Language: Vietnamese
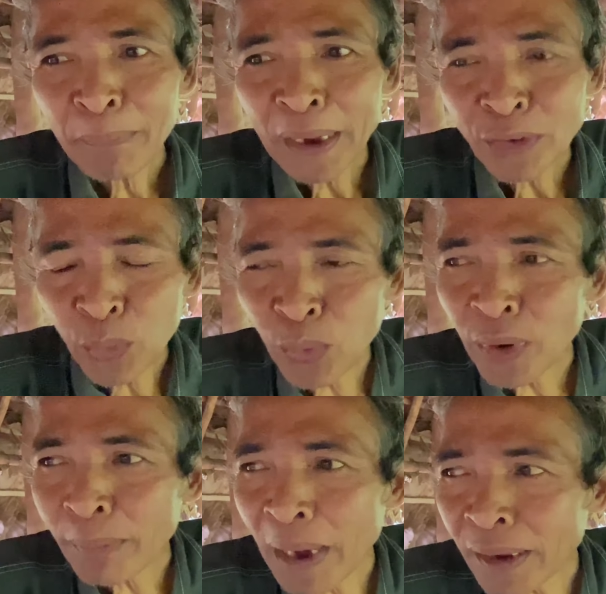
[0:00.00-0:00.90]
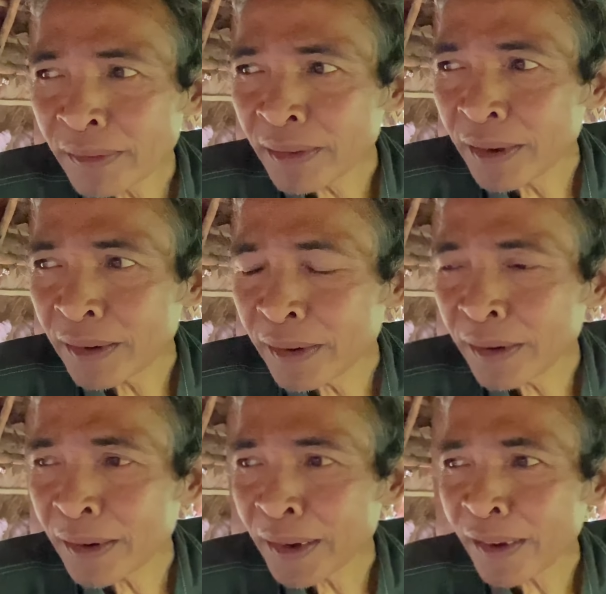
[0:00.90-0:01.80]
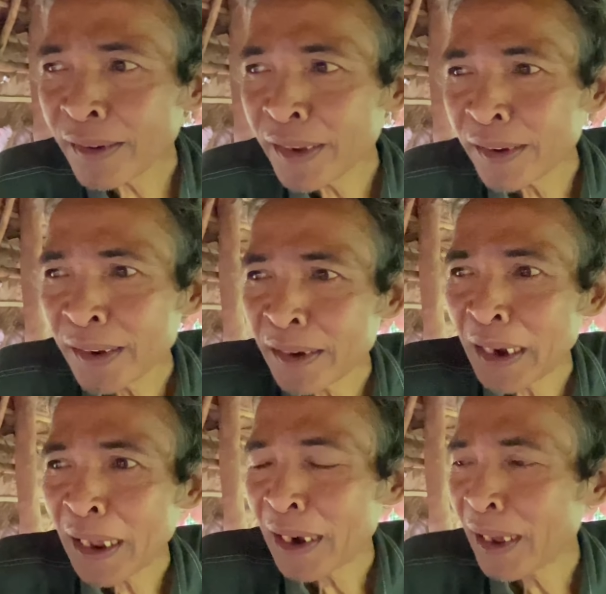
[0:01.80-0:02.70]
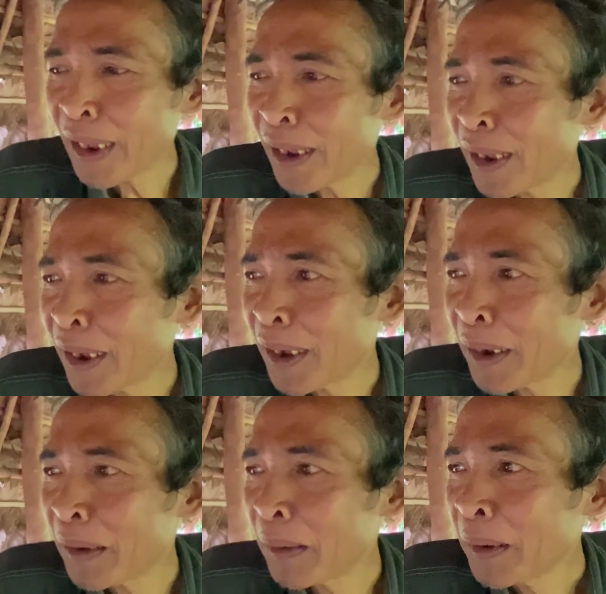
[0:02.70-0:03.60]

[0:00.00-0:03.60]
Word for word: mà chú là bắt vợ là thất nhân á, là là